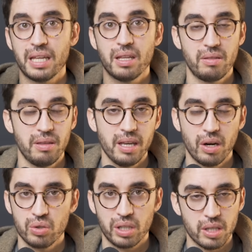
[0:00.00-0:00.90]
qué
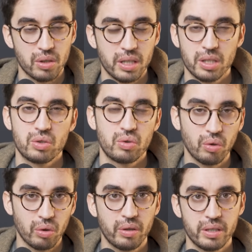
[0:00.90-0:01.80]
decir, los guiones,
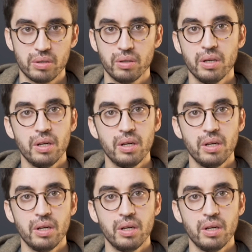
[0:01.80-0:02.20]
todo eso